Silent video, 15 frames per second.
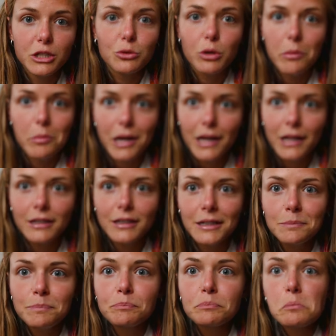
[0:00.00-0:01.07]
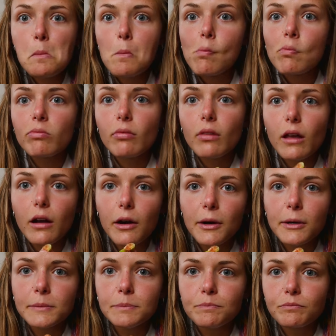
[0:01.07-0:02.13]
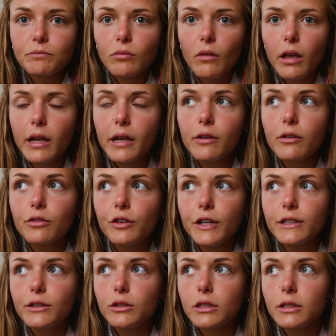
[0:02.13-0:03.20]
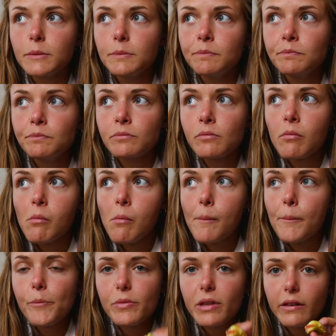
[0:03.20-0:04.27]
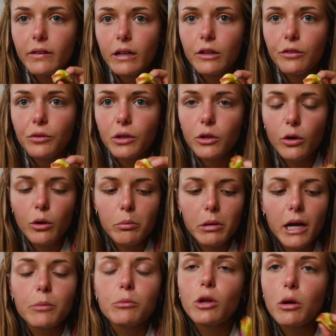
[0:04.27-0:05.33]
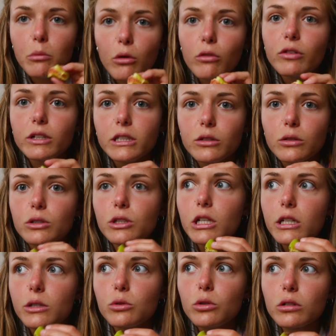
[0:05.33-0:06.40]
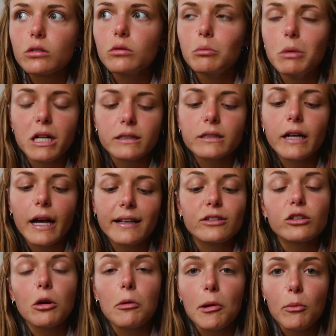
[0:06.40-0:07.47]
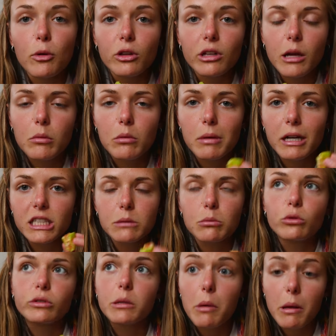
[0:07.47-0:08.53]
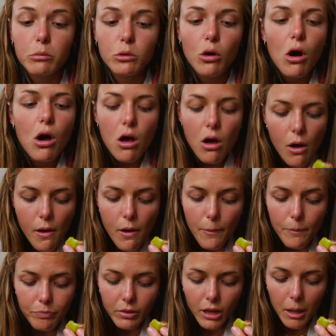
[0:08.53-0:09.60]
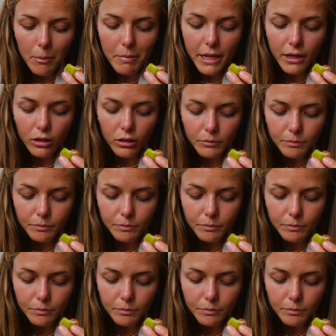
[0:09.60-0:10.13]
je suis à Berlin là. Euh, et en fait, euh, ça c'est les figues premium en fait chez les Turcs, mais elles restent quand même très bon marché. Bon, c'est pas bio, mais